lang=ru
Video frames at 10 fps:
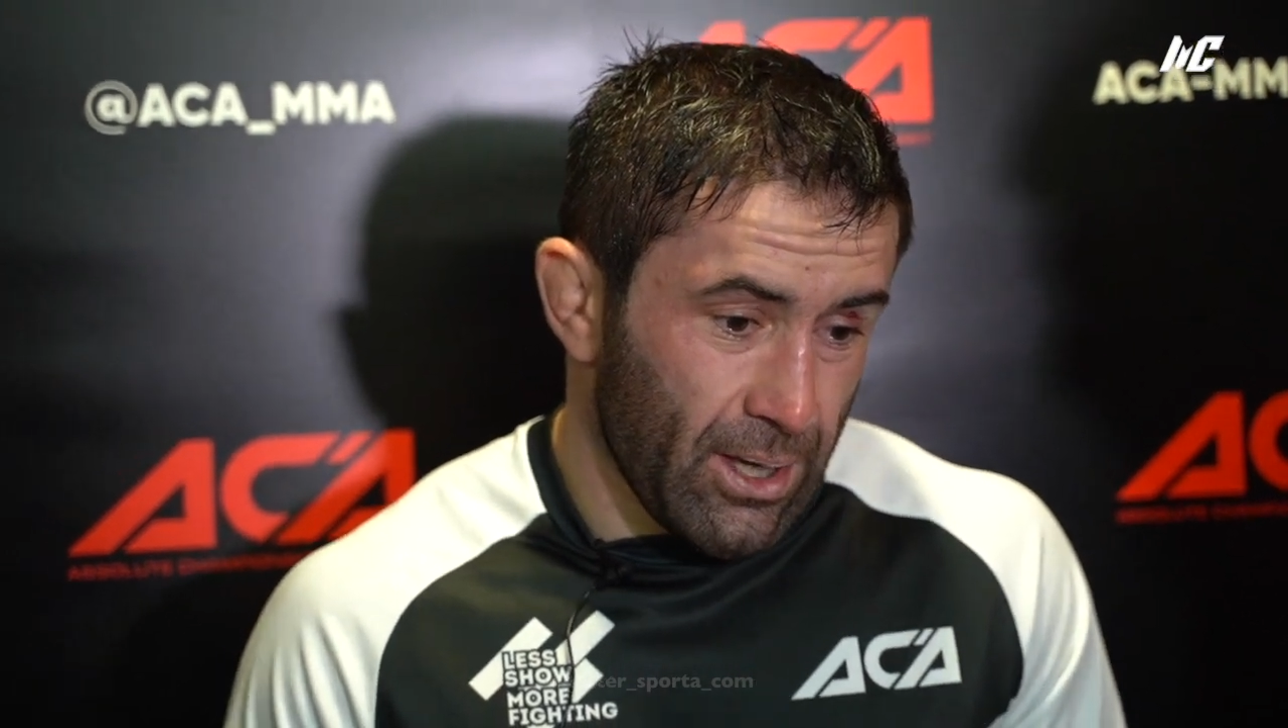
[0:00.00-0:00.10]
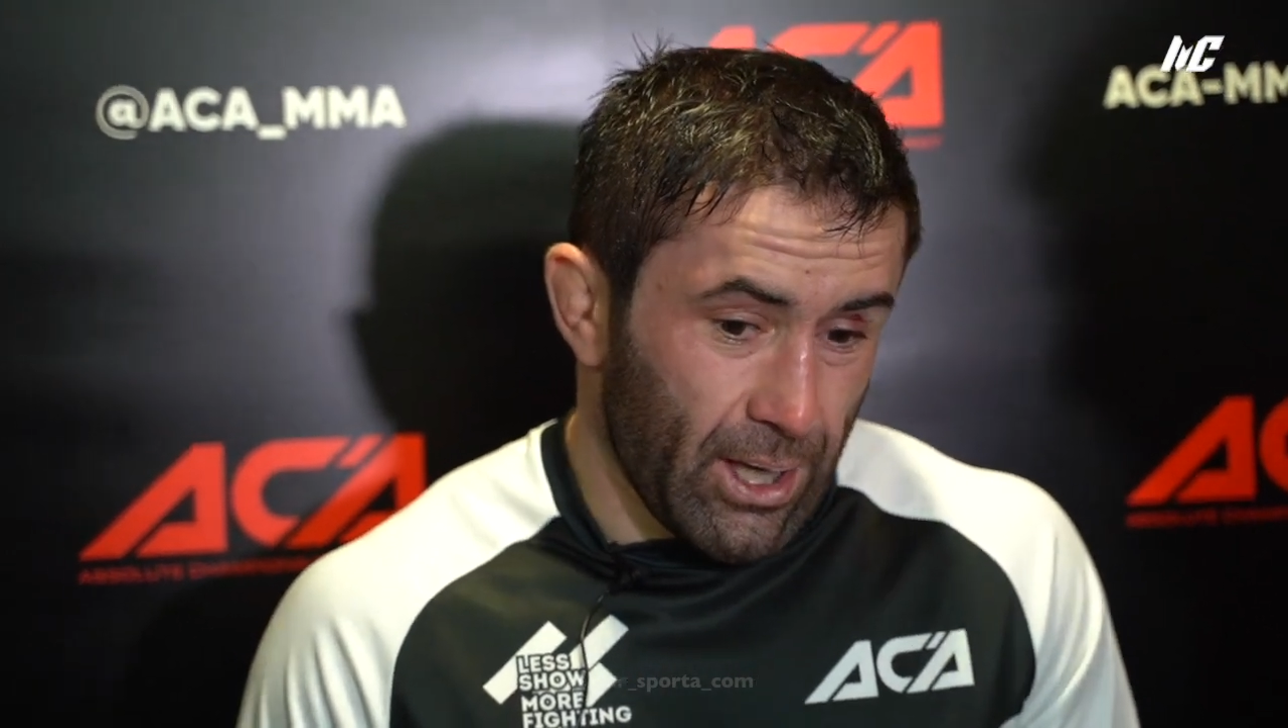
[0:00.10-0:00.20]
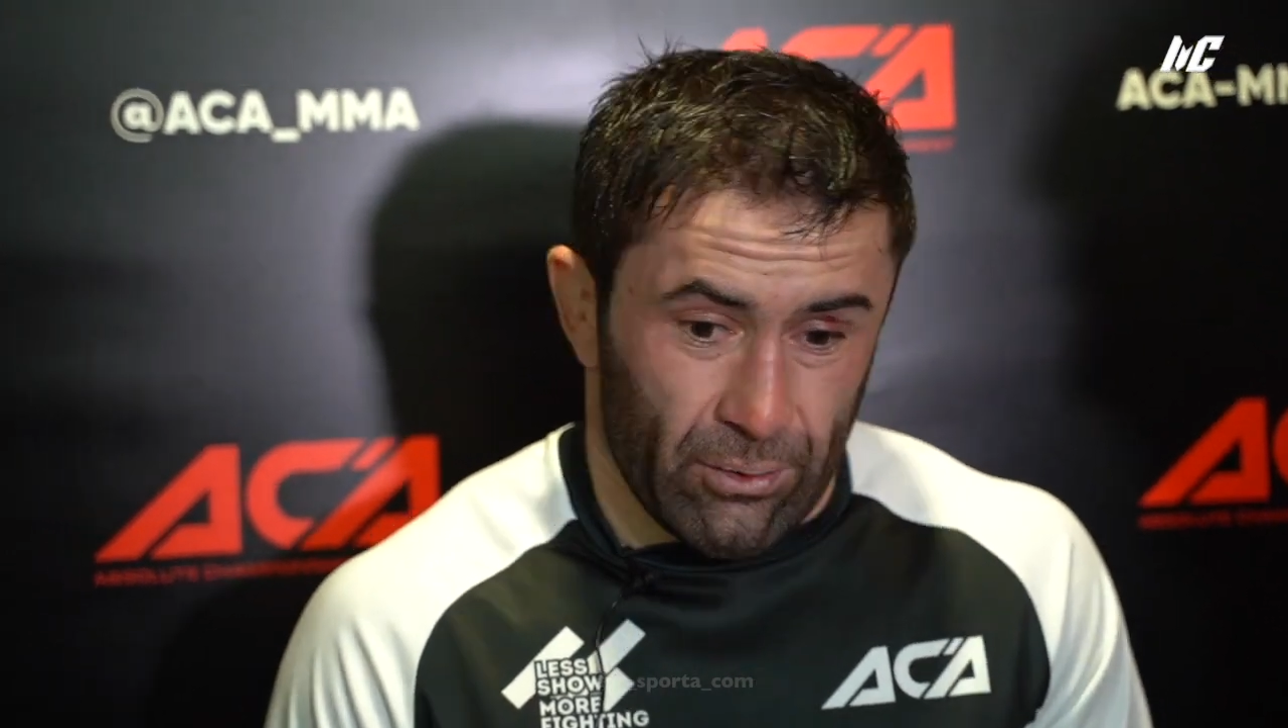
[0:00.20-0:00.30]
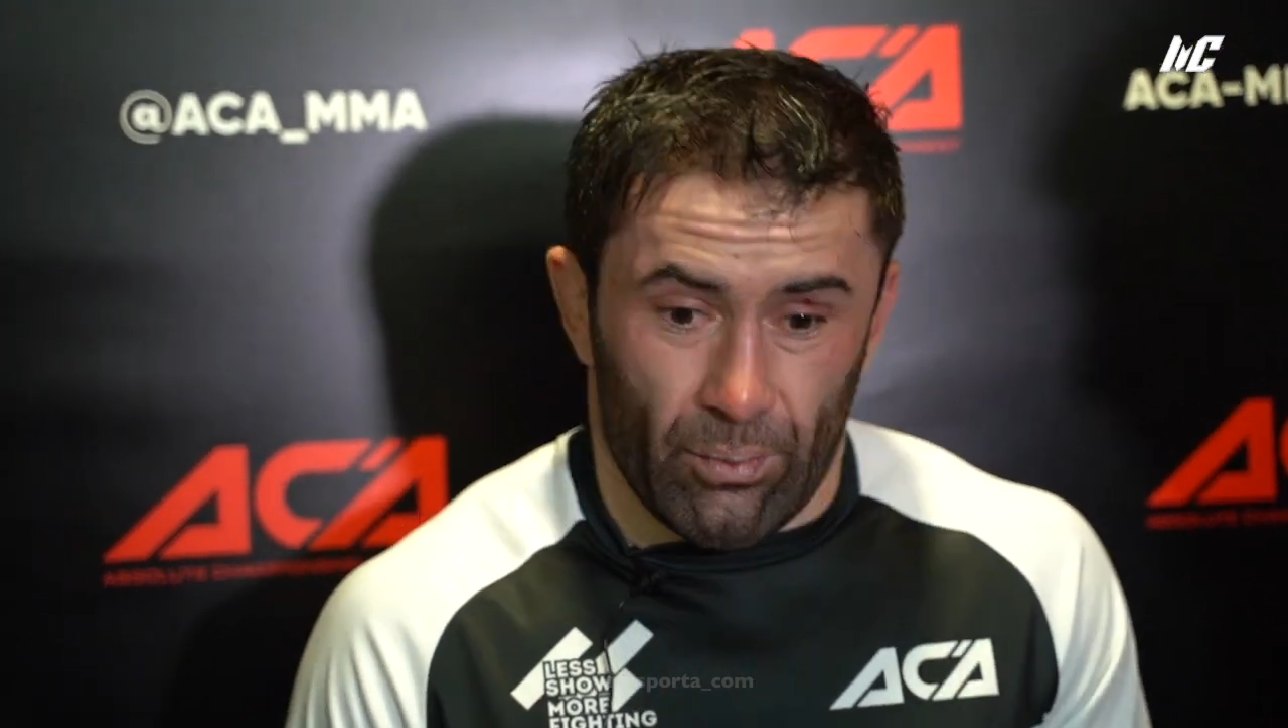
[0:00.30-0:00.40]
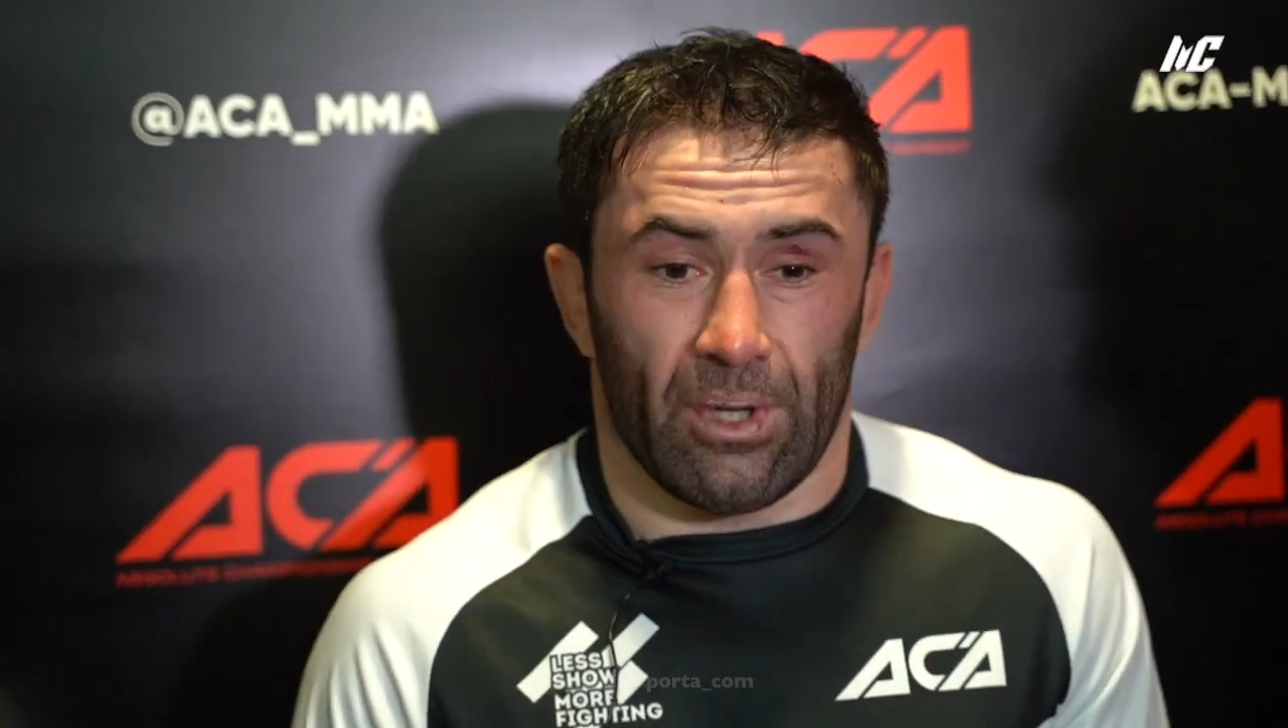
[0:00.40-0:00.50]

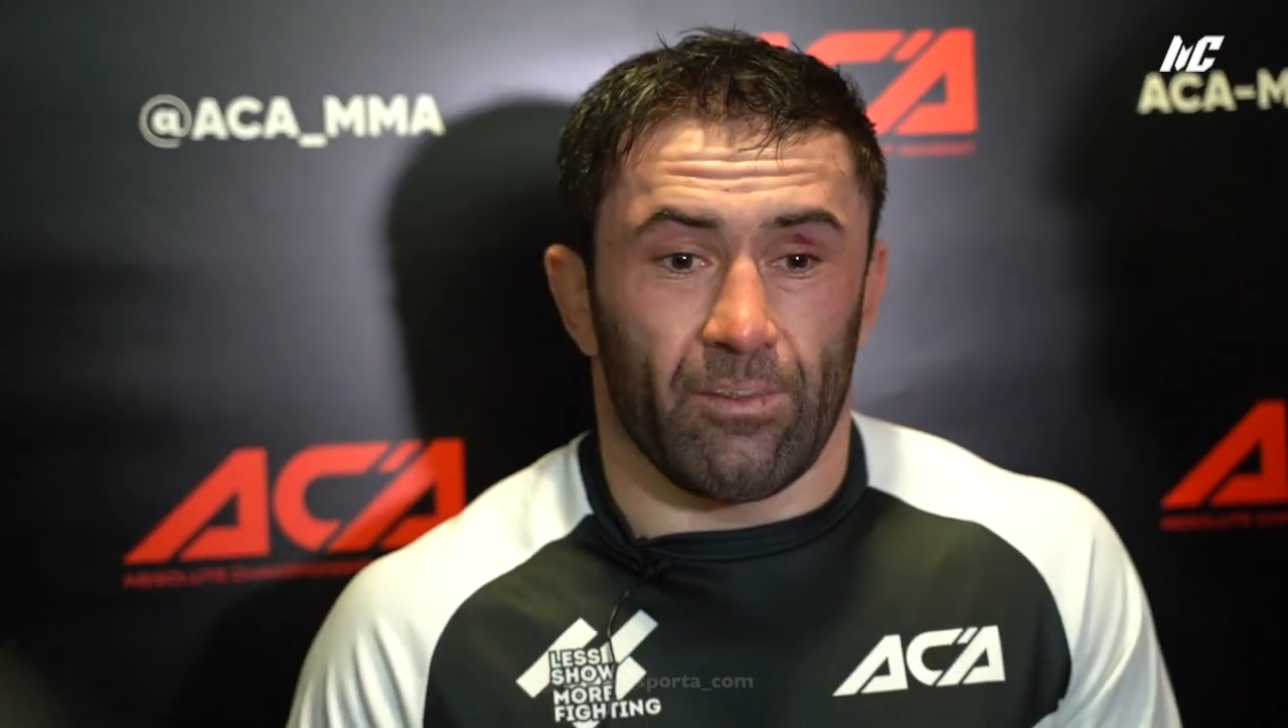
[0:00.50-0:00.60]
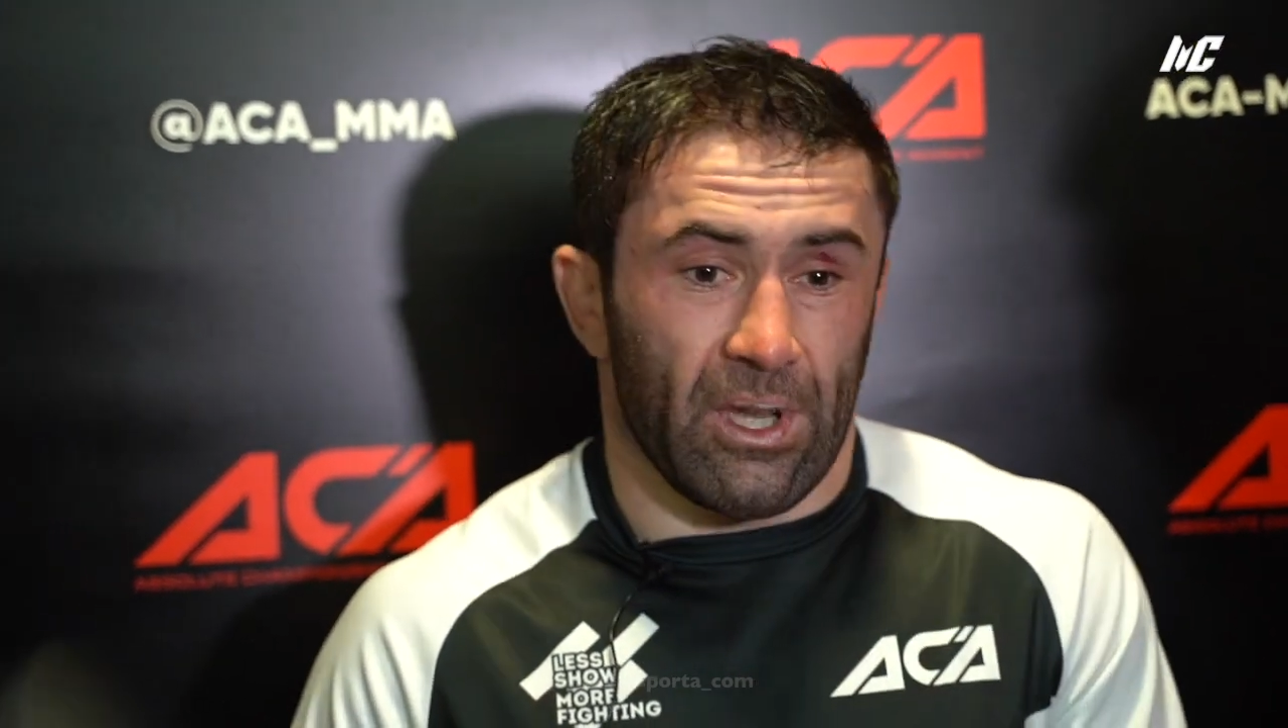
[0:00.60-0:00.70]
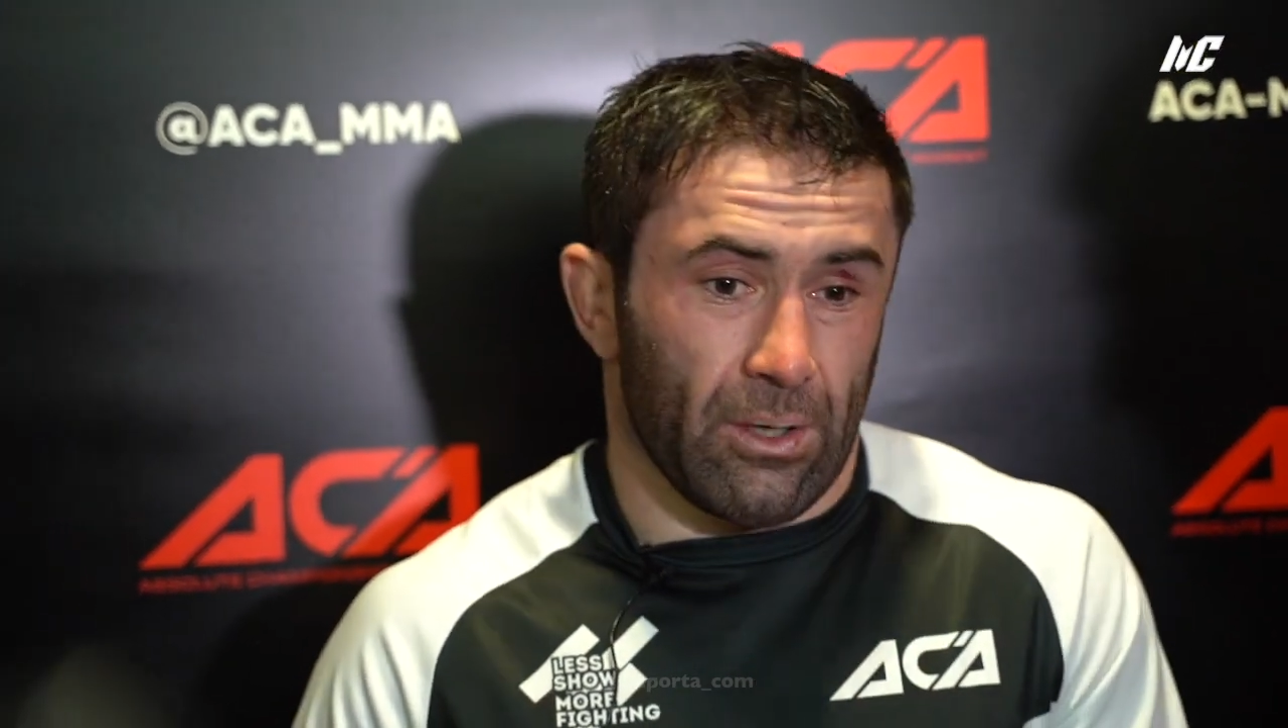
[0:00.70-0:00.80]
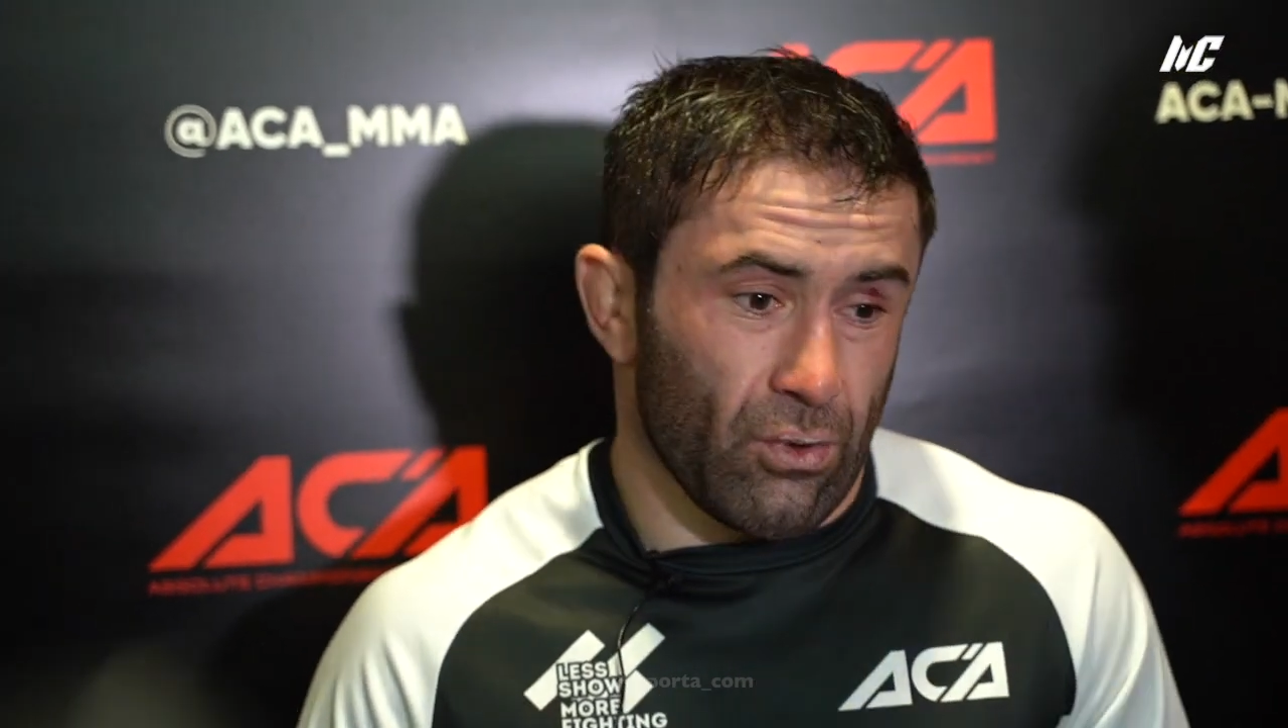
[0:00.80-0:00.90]
Я думал, мне